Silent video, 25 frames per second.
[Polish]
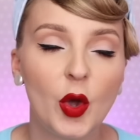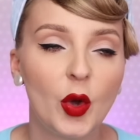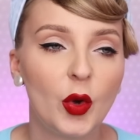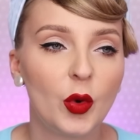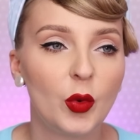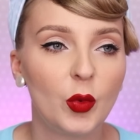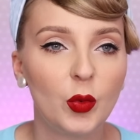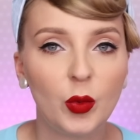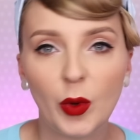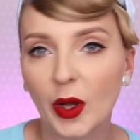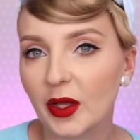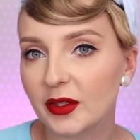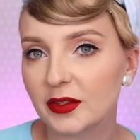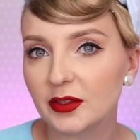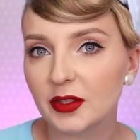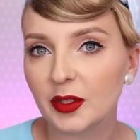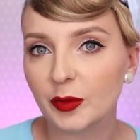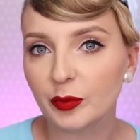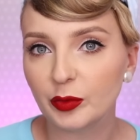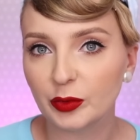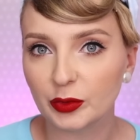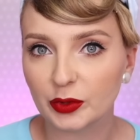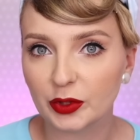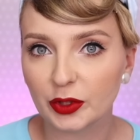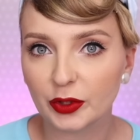ładne
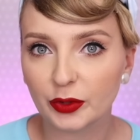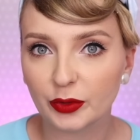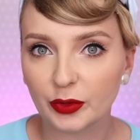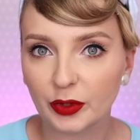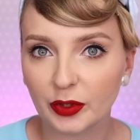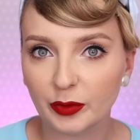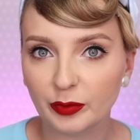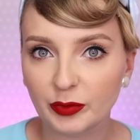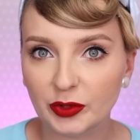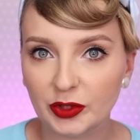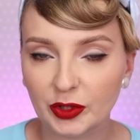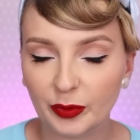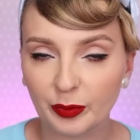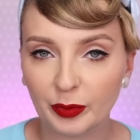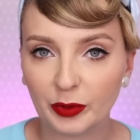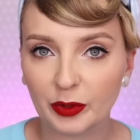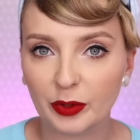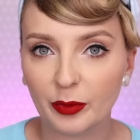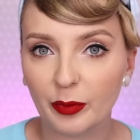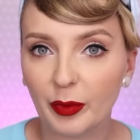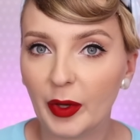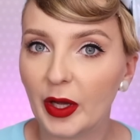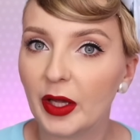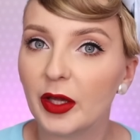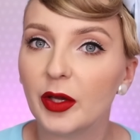buty, które mi się
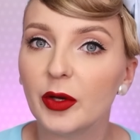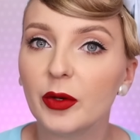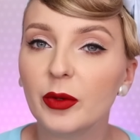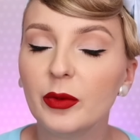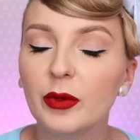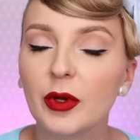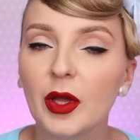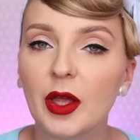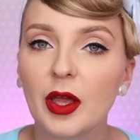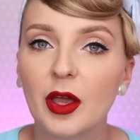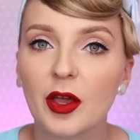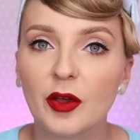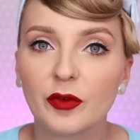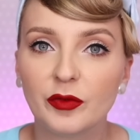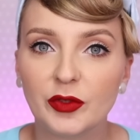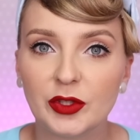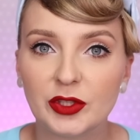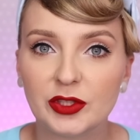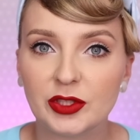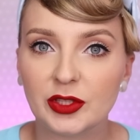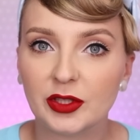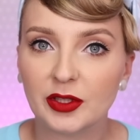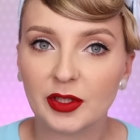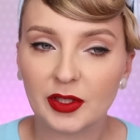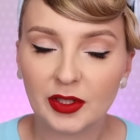podobają,
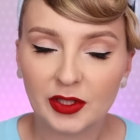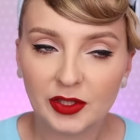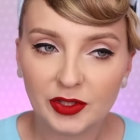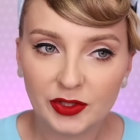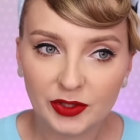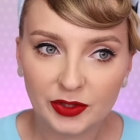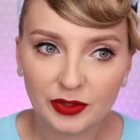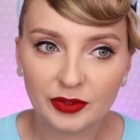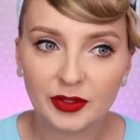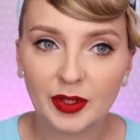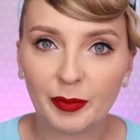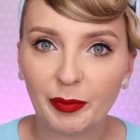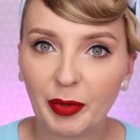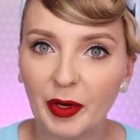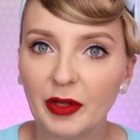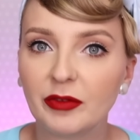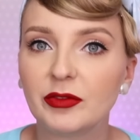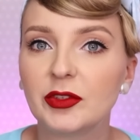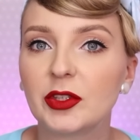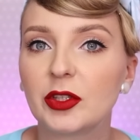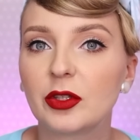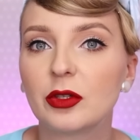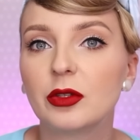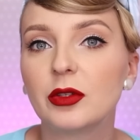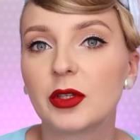wiecie, jakieś
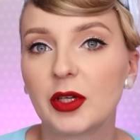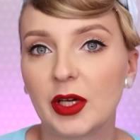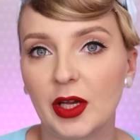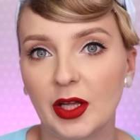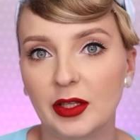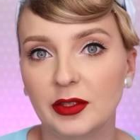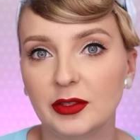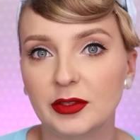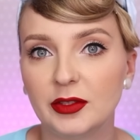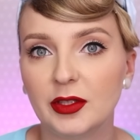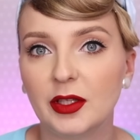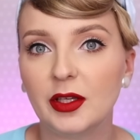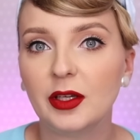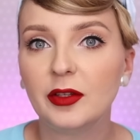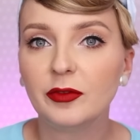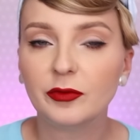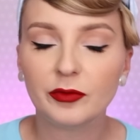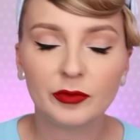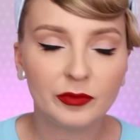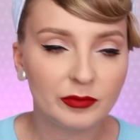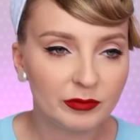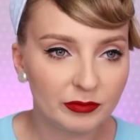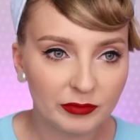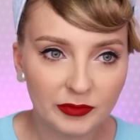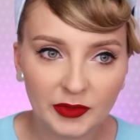naprawdę konkretne,
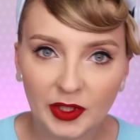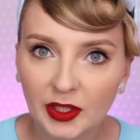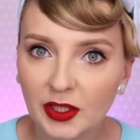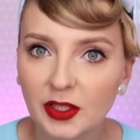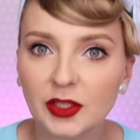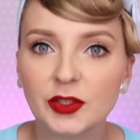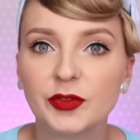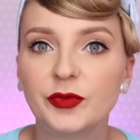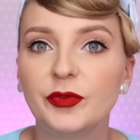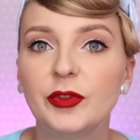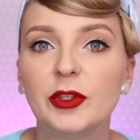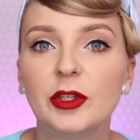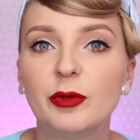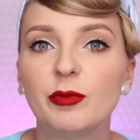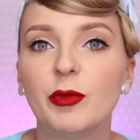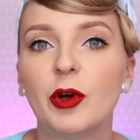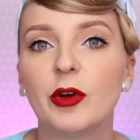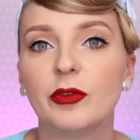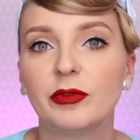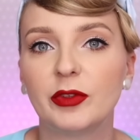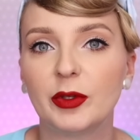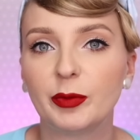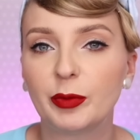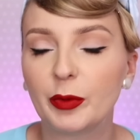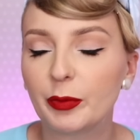jakieś
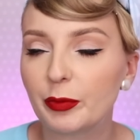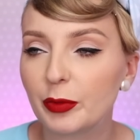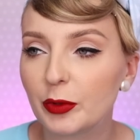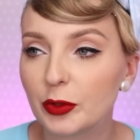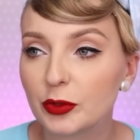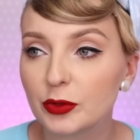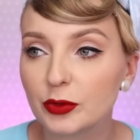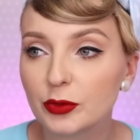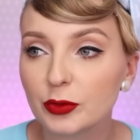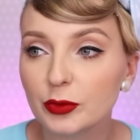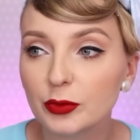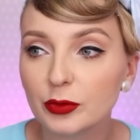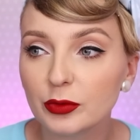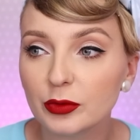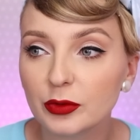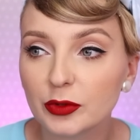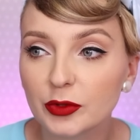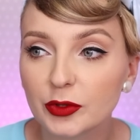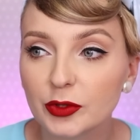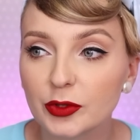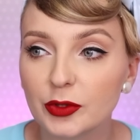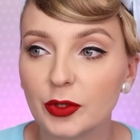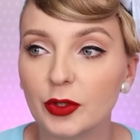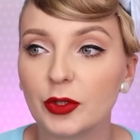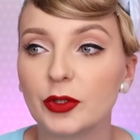firmowe, po prostu
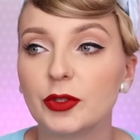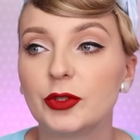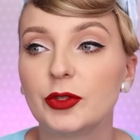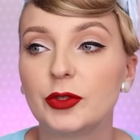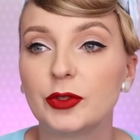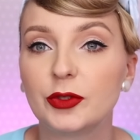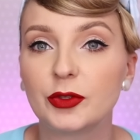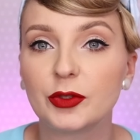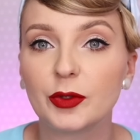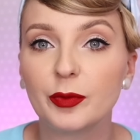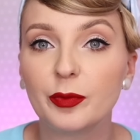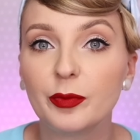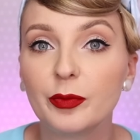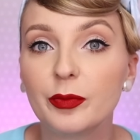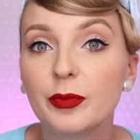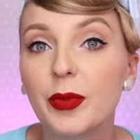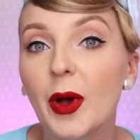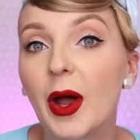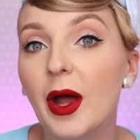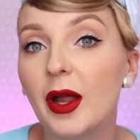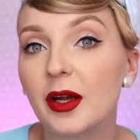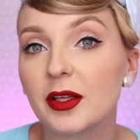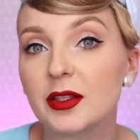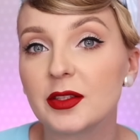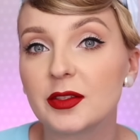coś, co
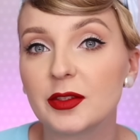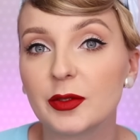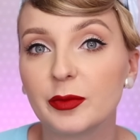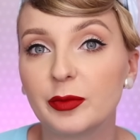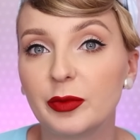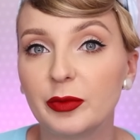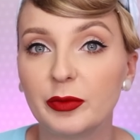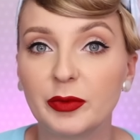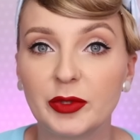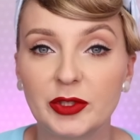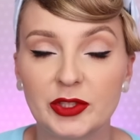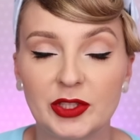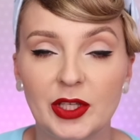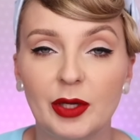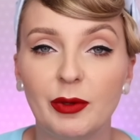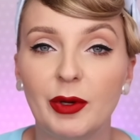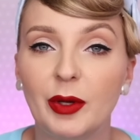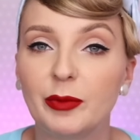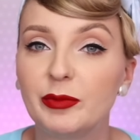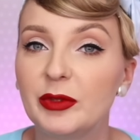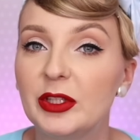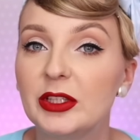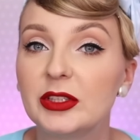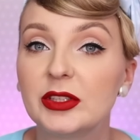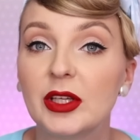bardzo bym chciała
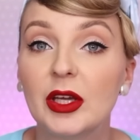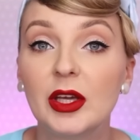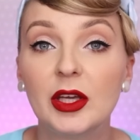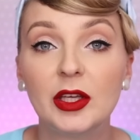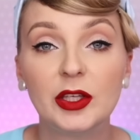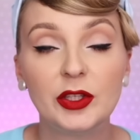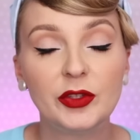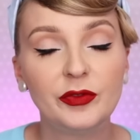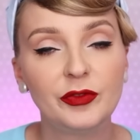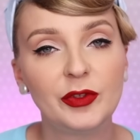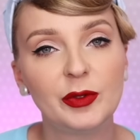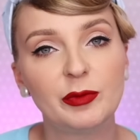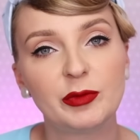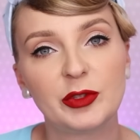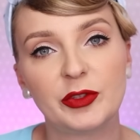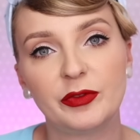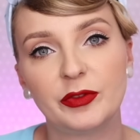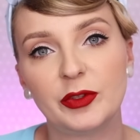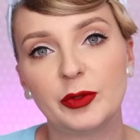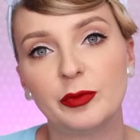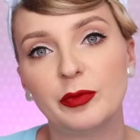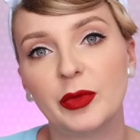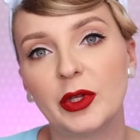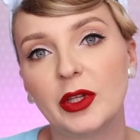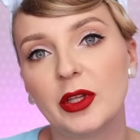mieć i wiem, że w
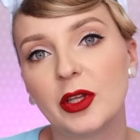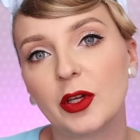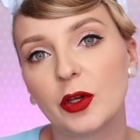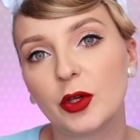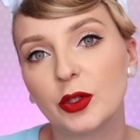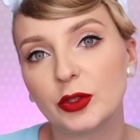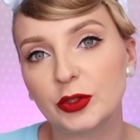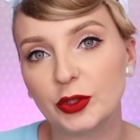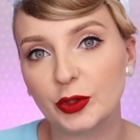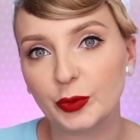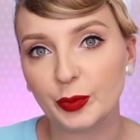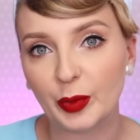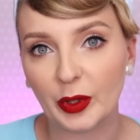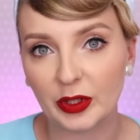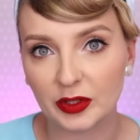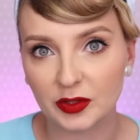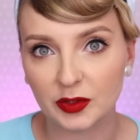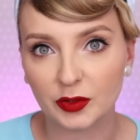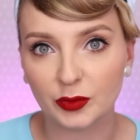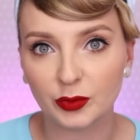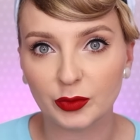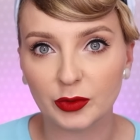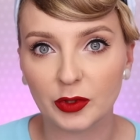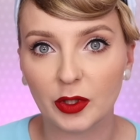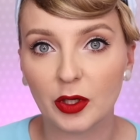tym będę chodzić
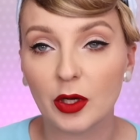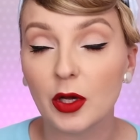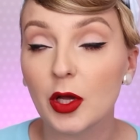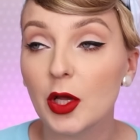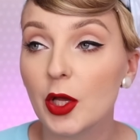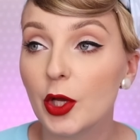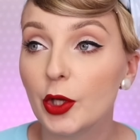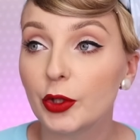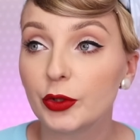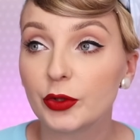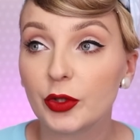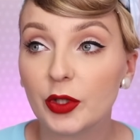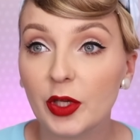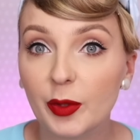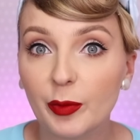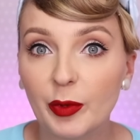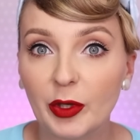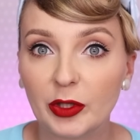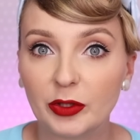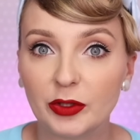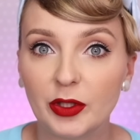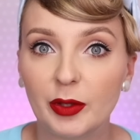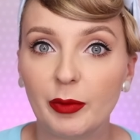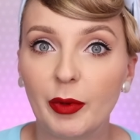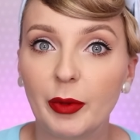bardzo długo.
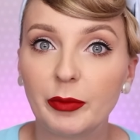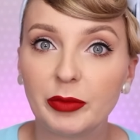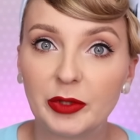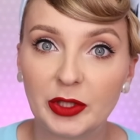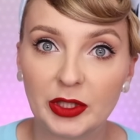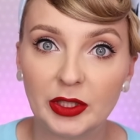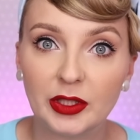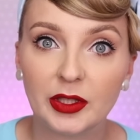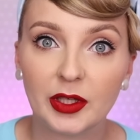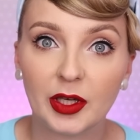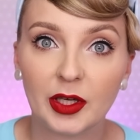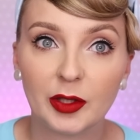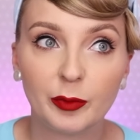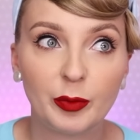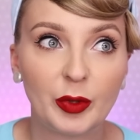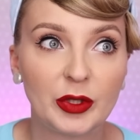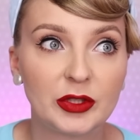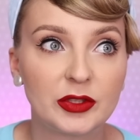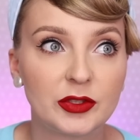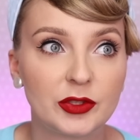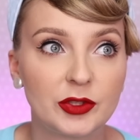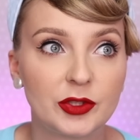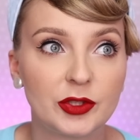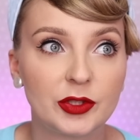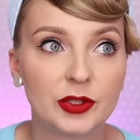Torebek to ja mam kilka, chyba
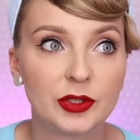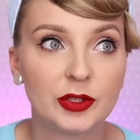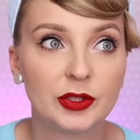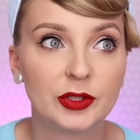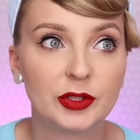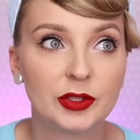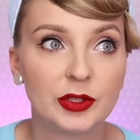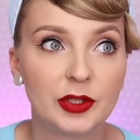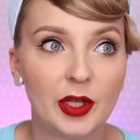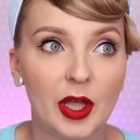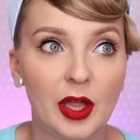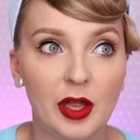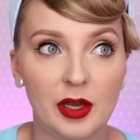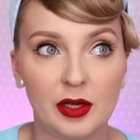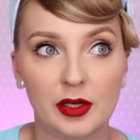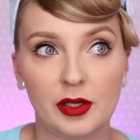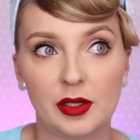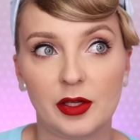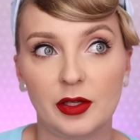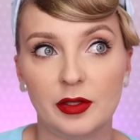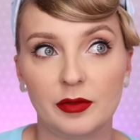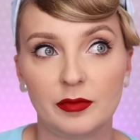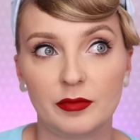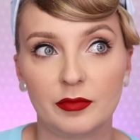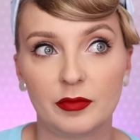z
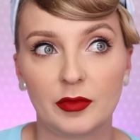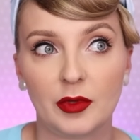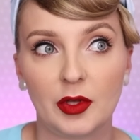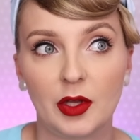cztery.